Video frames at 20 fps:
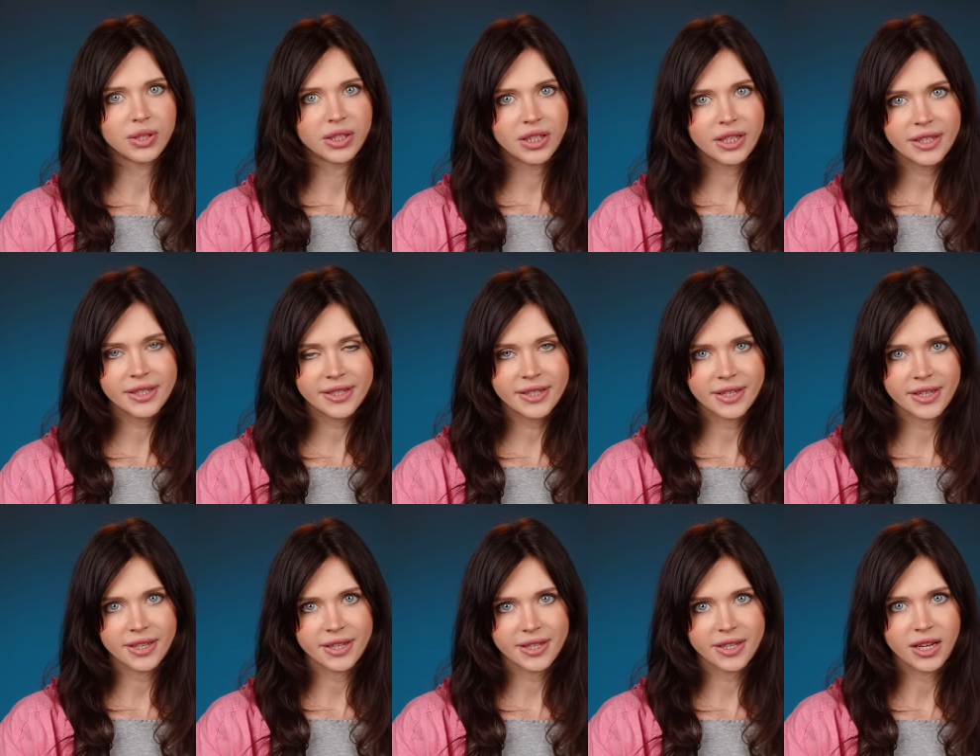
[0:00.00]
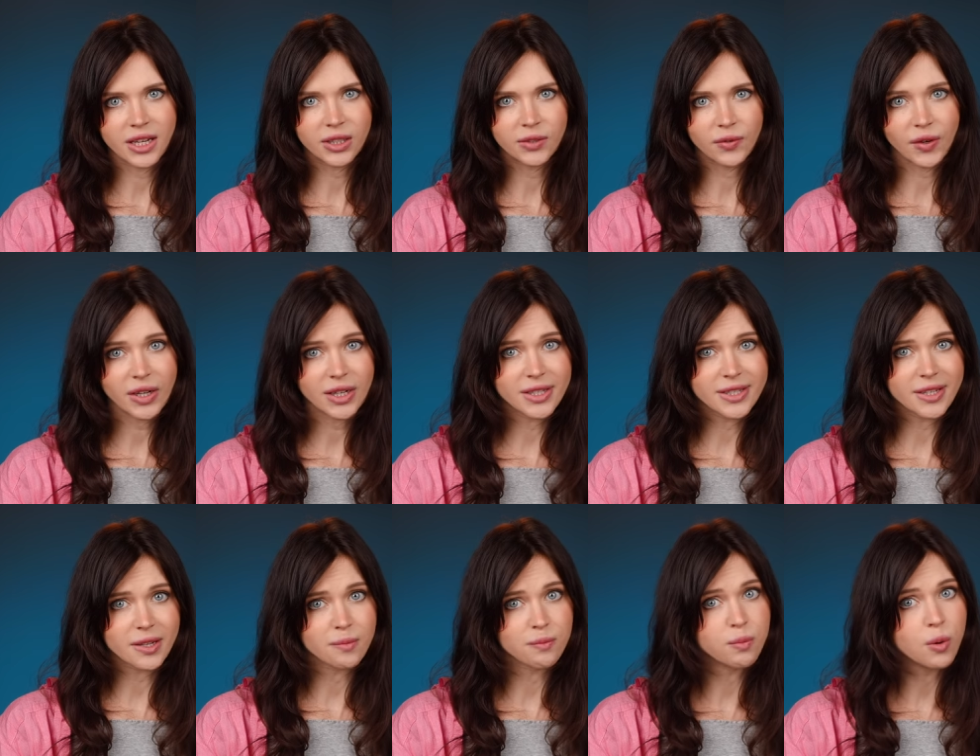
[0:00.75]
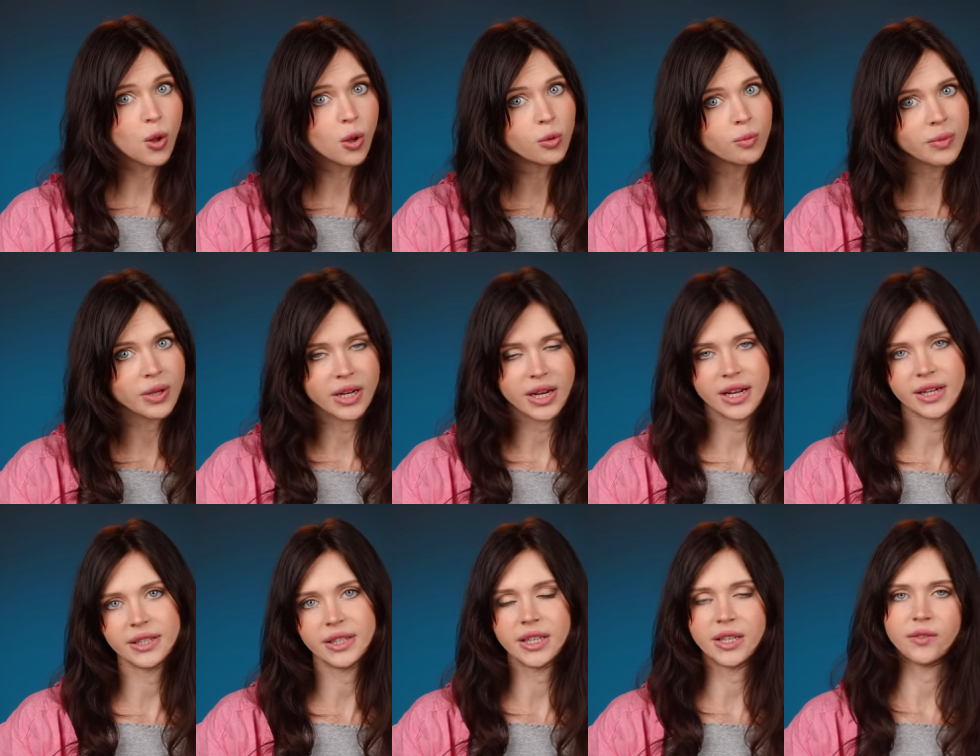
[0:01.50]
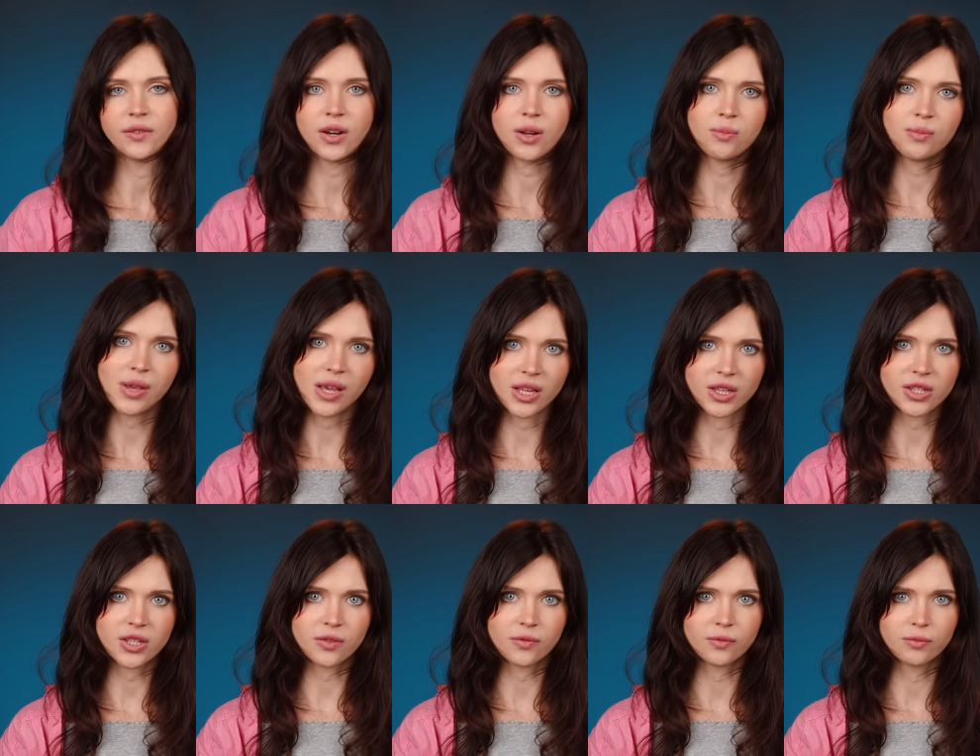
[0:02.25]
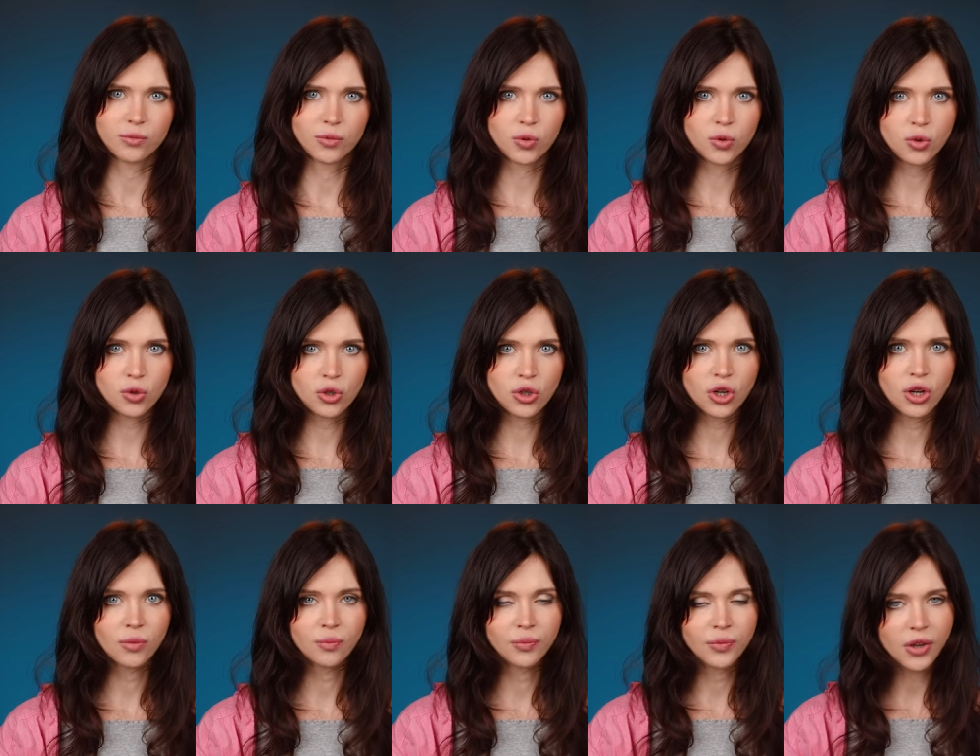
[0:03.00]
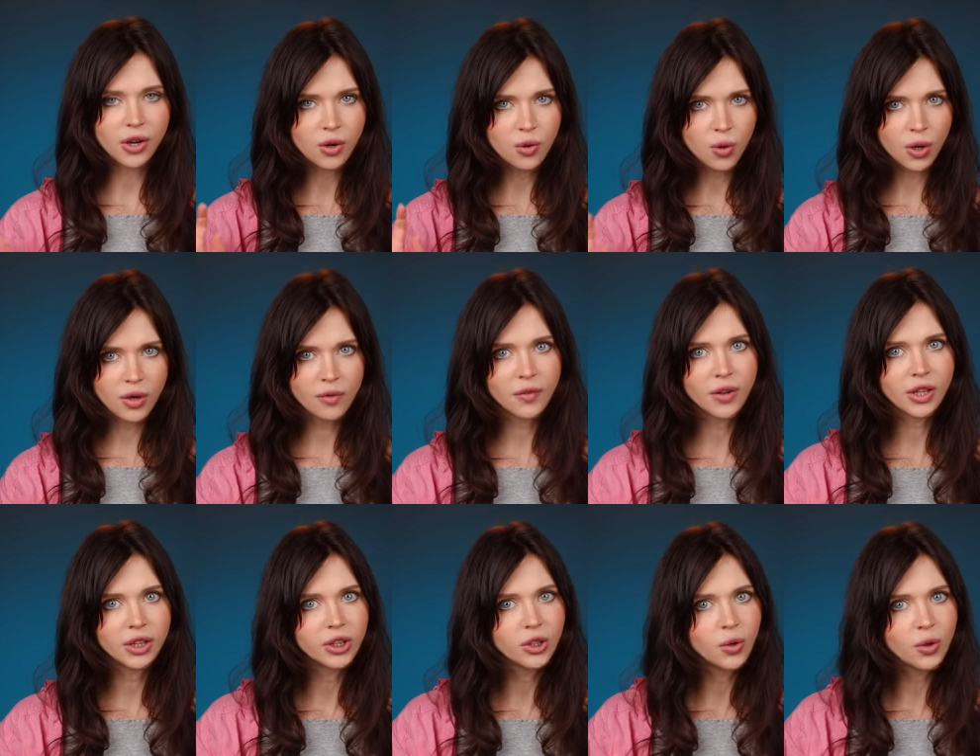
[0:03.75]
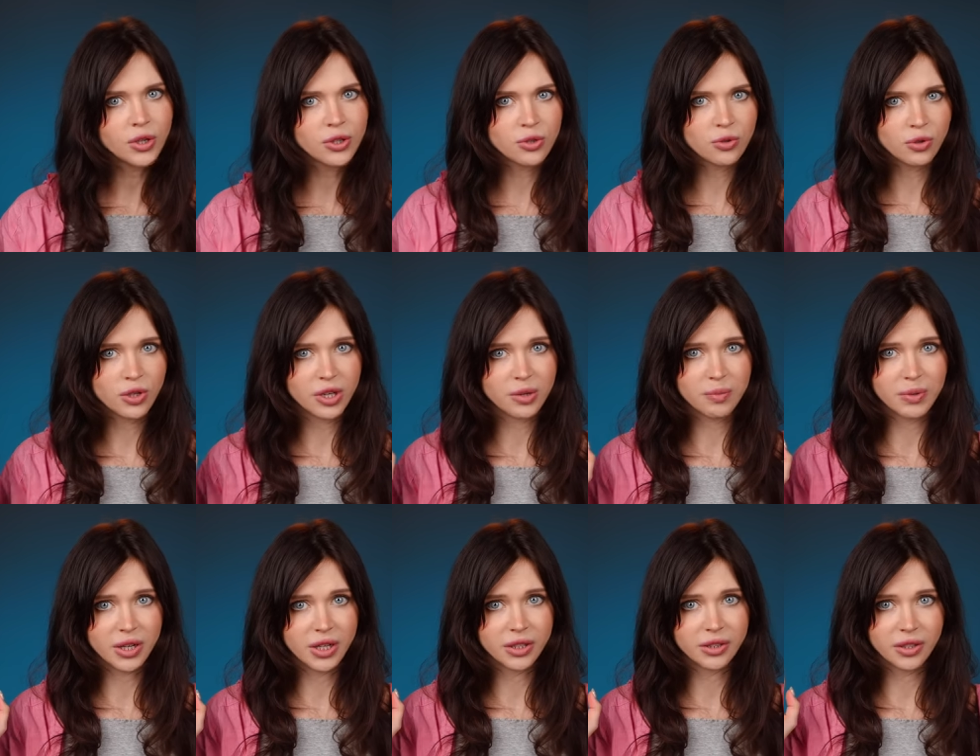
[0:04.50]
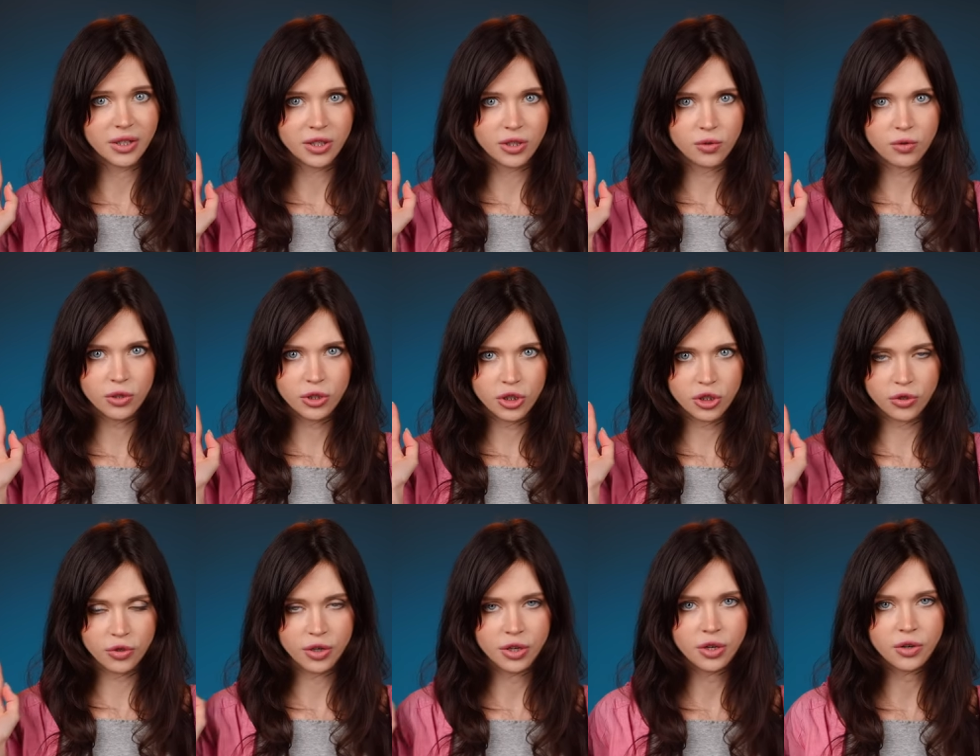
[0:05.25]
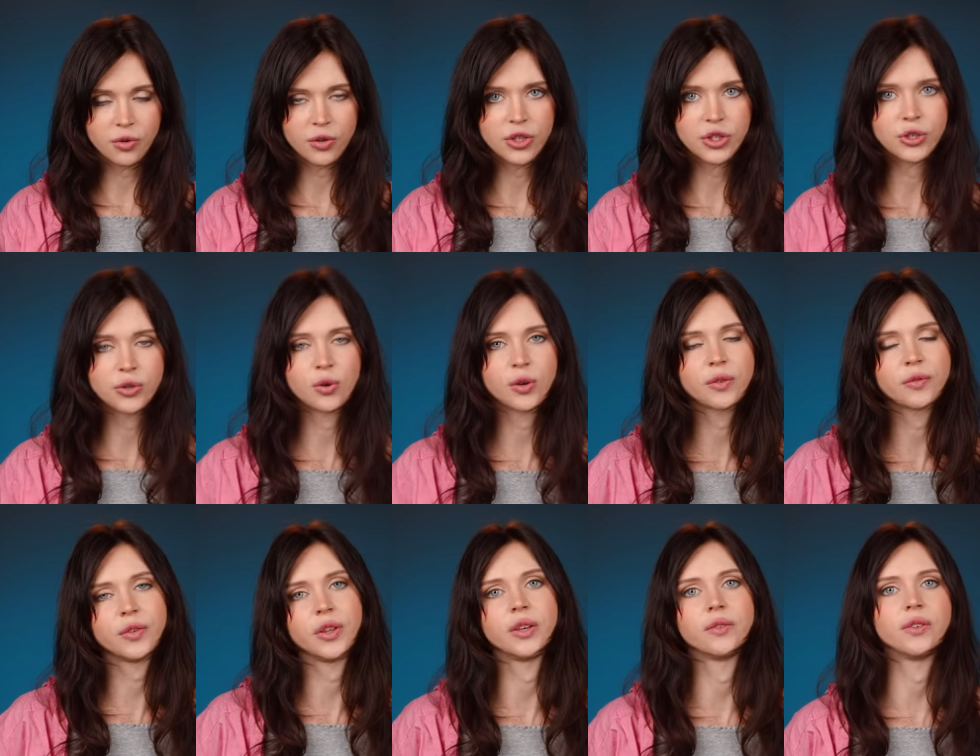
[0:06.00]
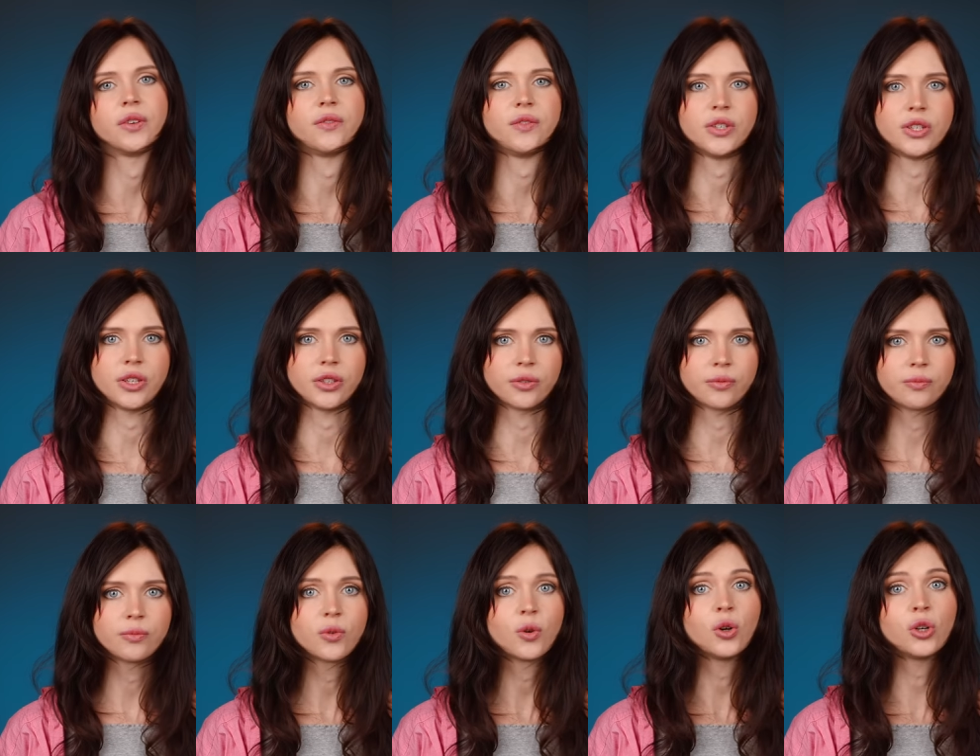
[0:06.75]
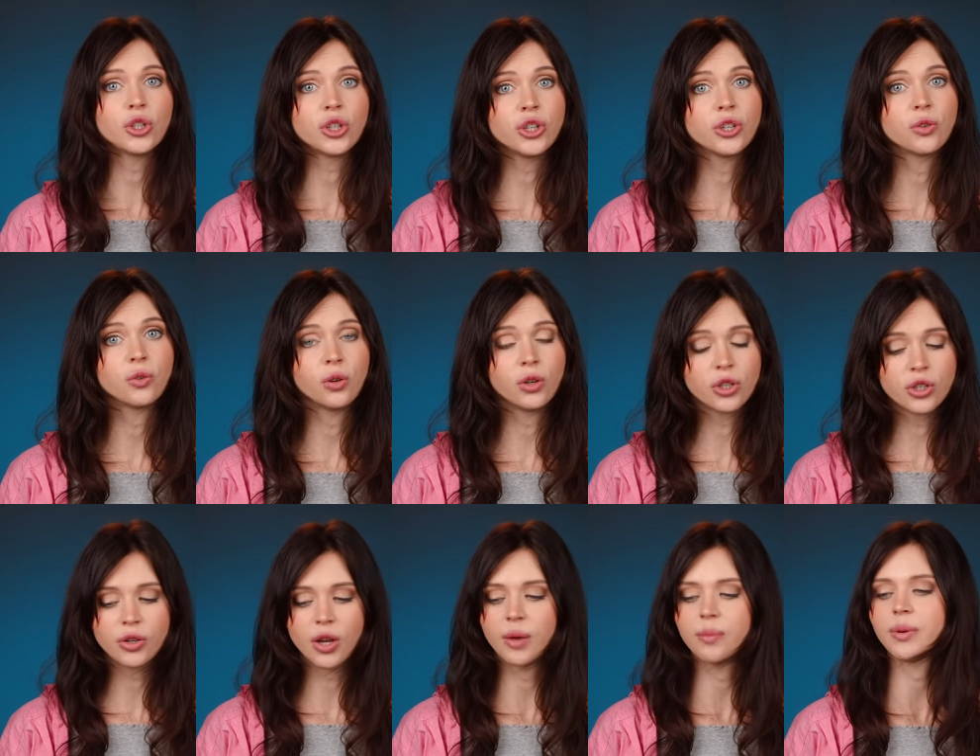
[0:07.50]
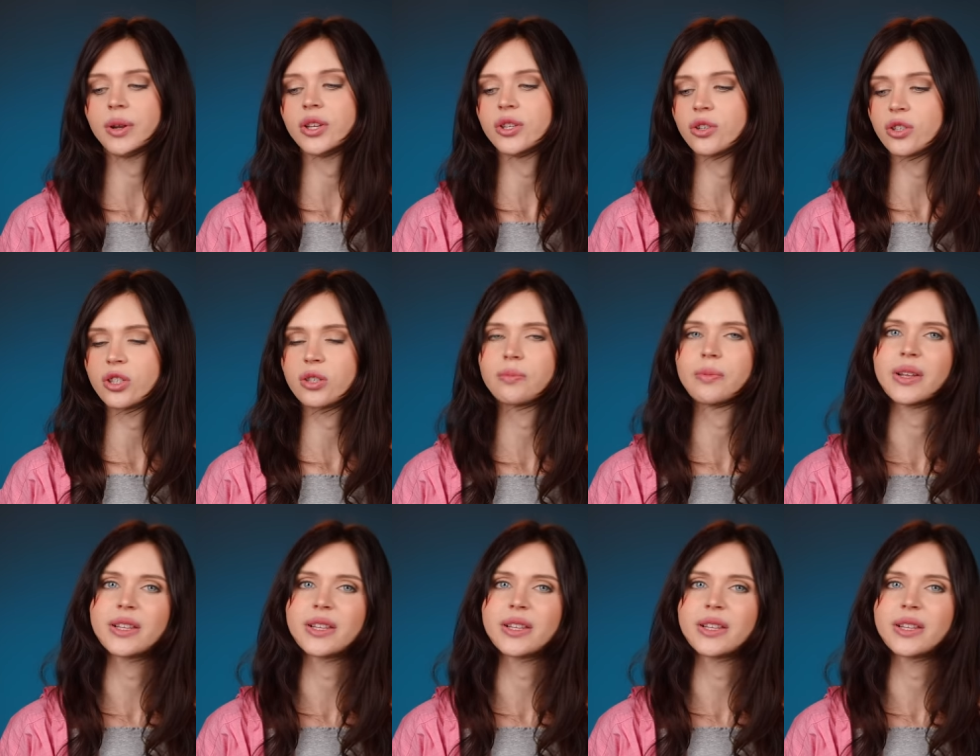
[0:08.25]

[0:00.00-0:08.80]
прикиньте, если отвалится полмиллиарда европейцев. Тут уж такой волной Цукерберга накроет, что никакой серф не вывезет. Хочешь, не хочешь, а придется